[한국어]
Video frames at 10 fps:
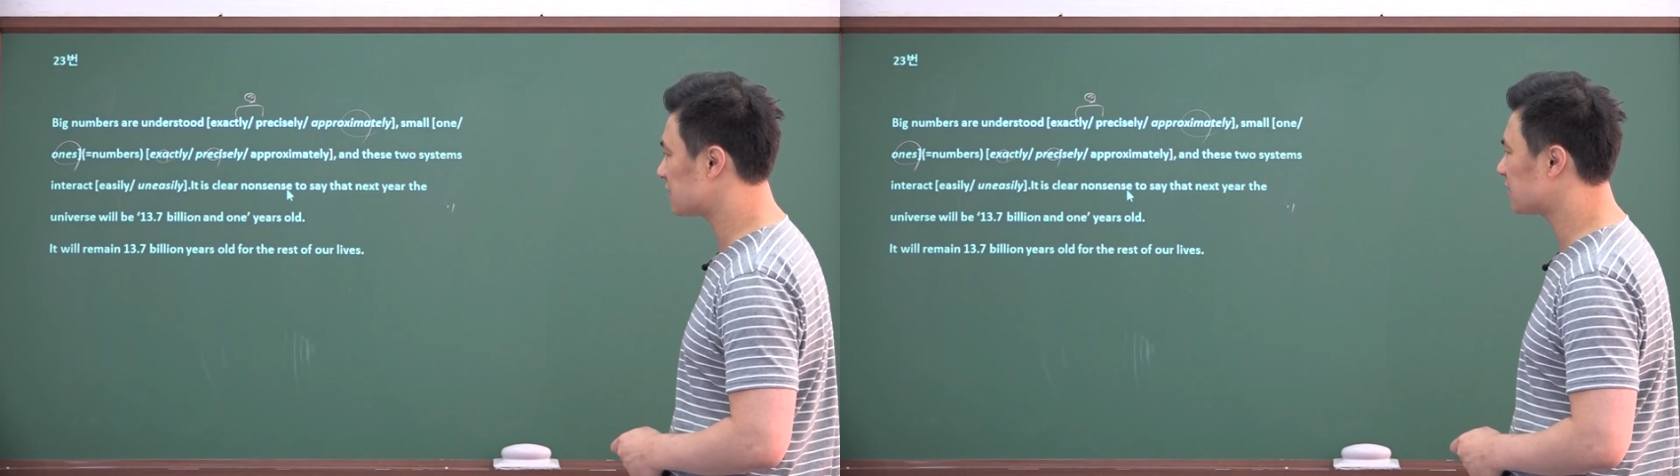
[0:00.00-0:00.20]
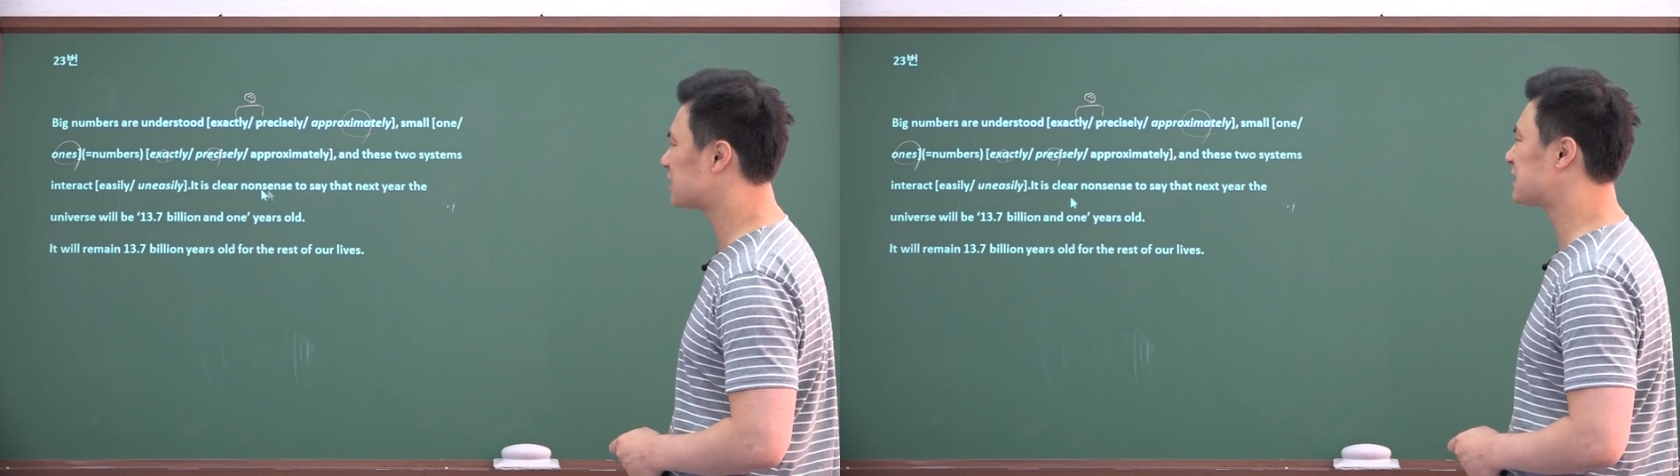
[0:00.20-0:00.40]

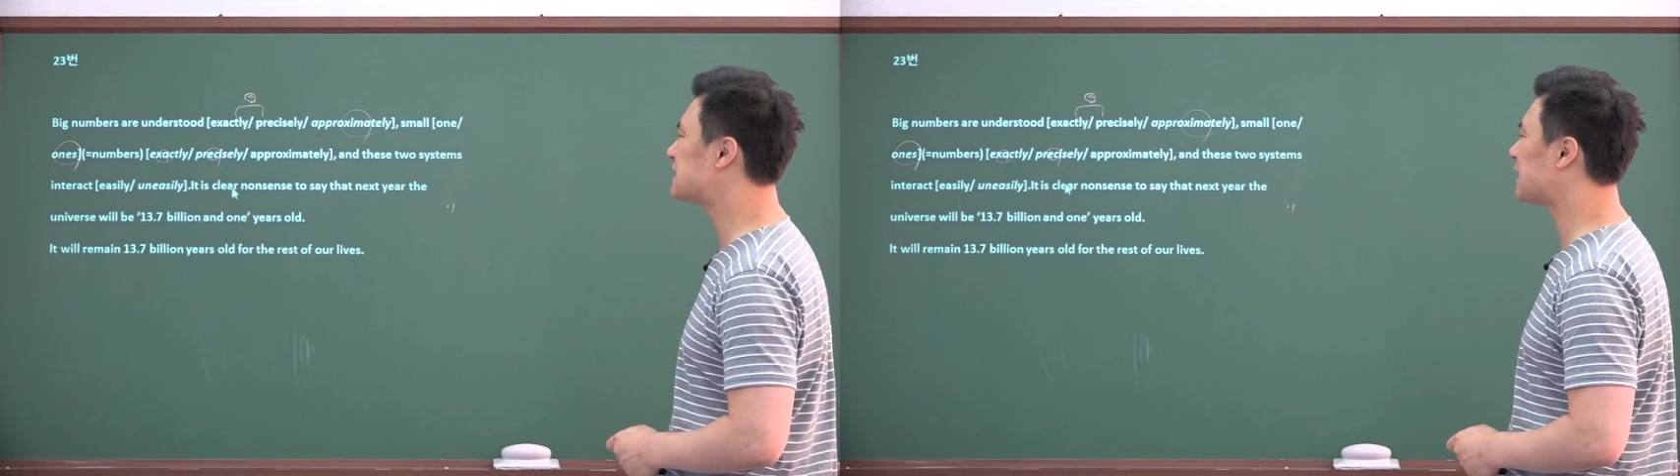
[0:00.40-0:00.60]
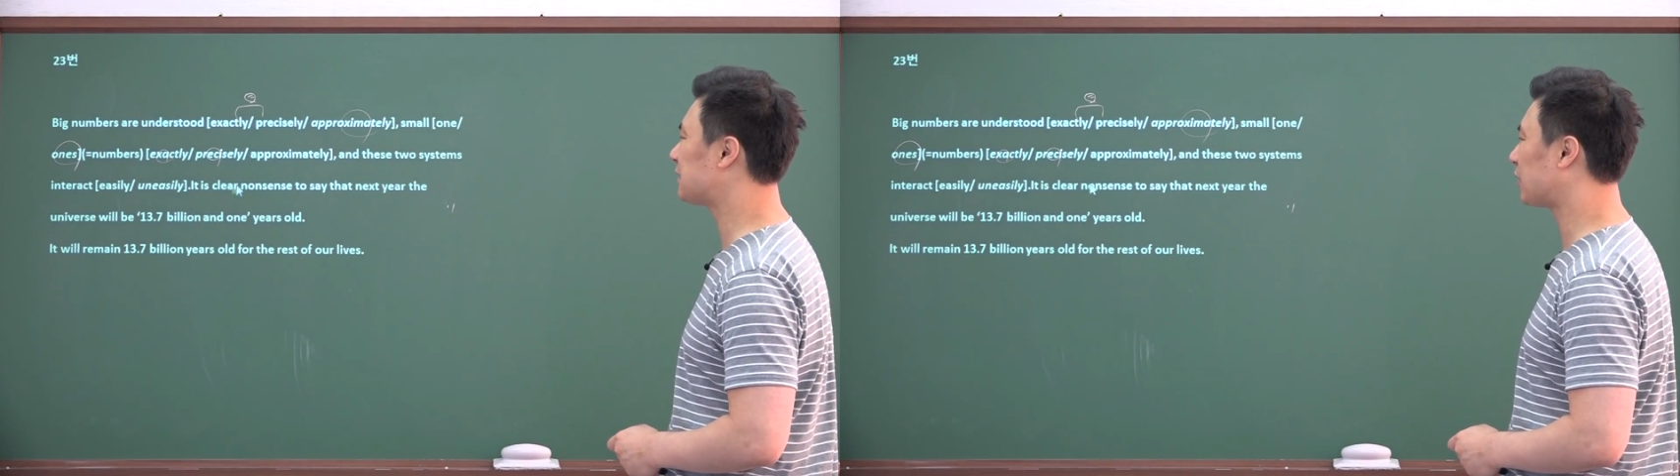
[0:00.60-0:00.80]
이건
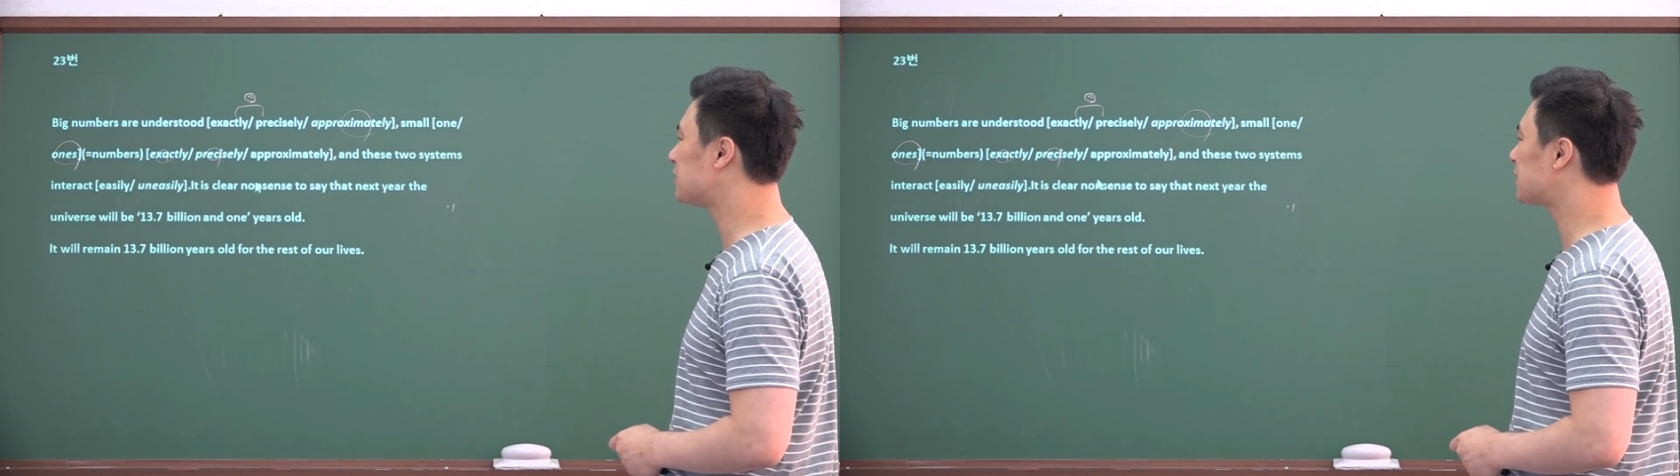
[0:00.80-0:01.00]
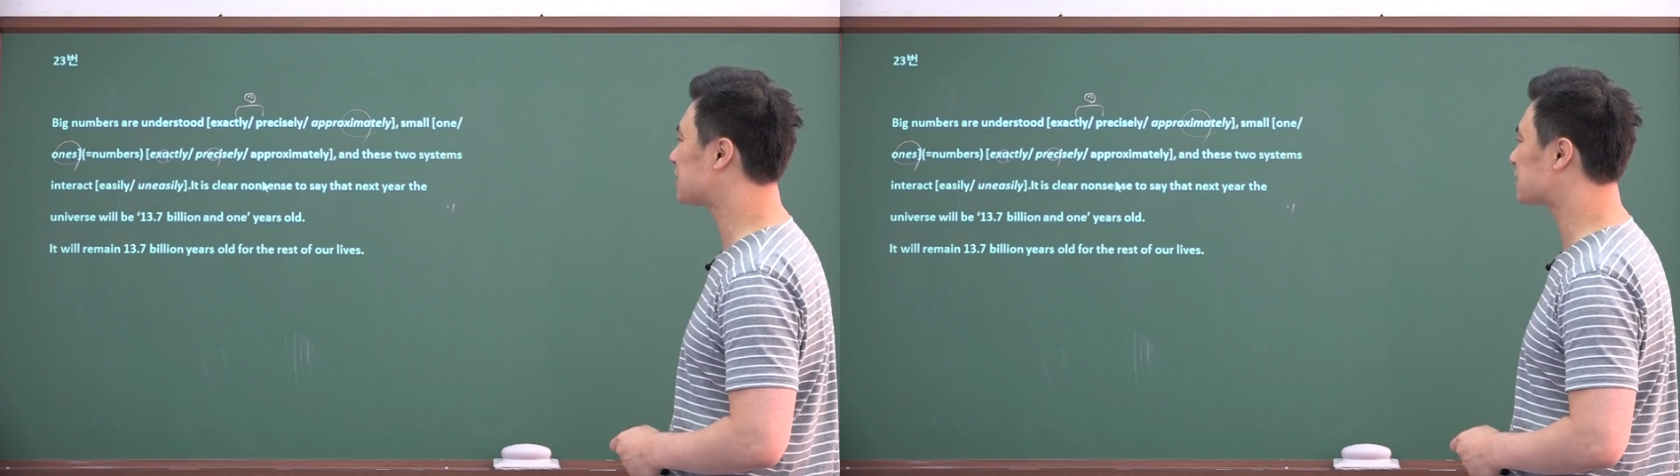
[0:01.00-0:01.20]
진짜
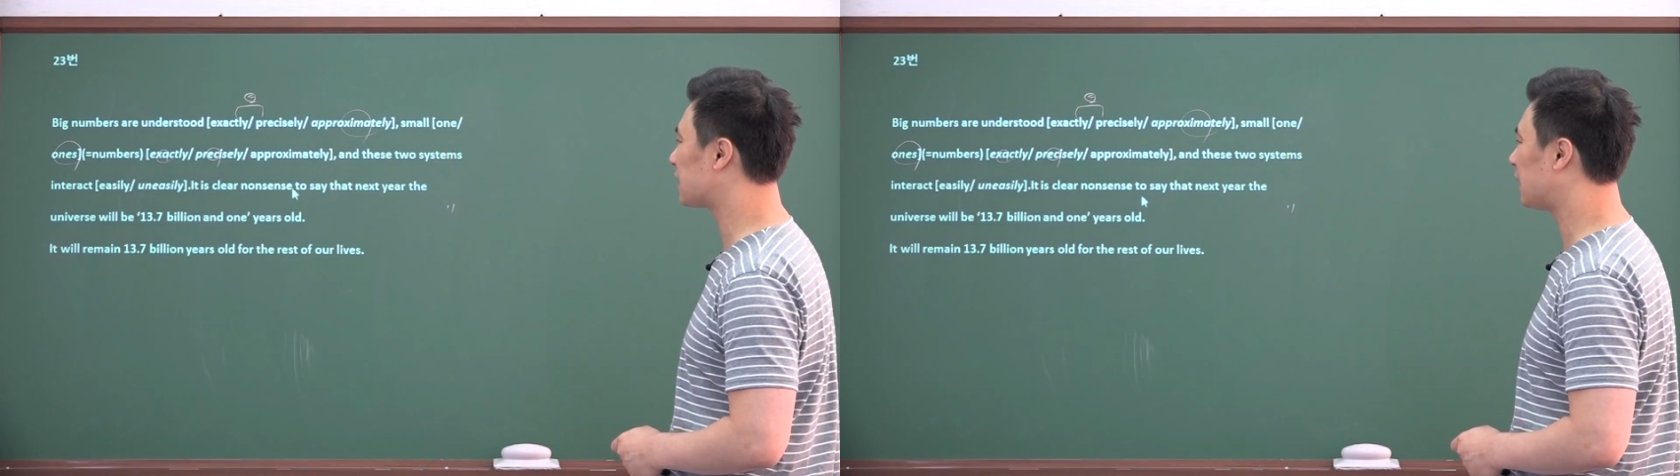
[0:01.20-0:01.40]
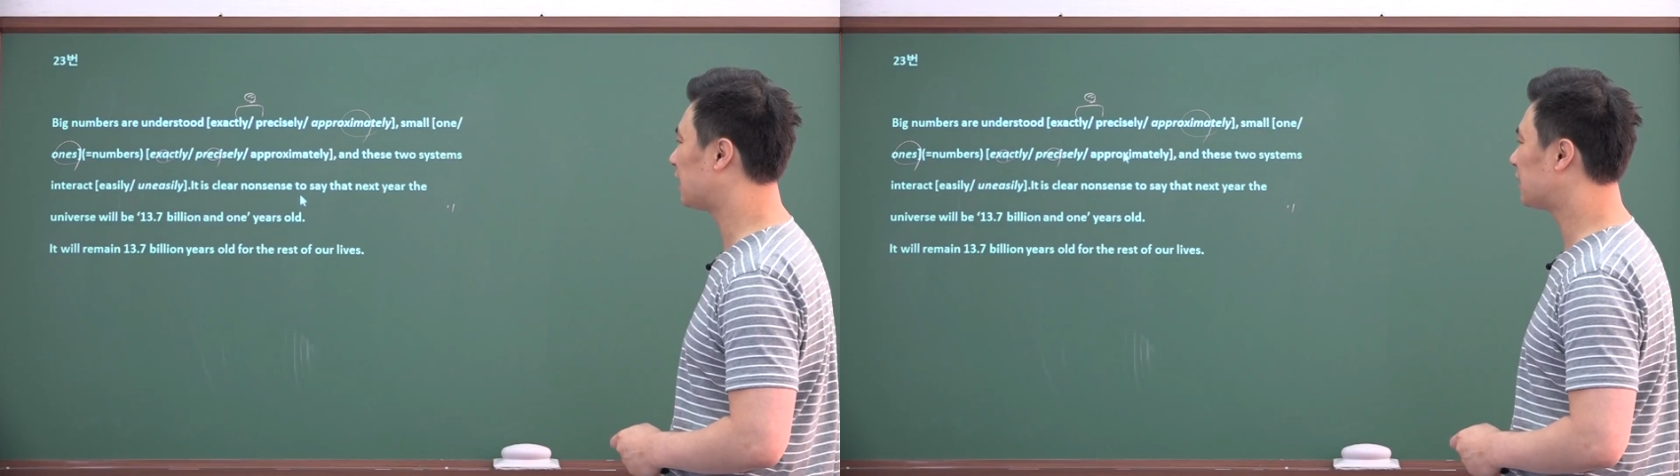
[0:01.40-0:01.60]
nonsense야.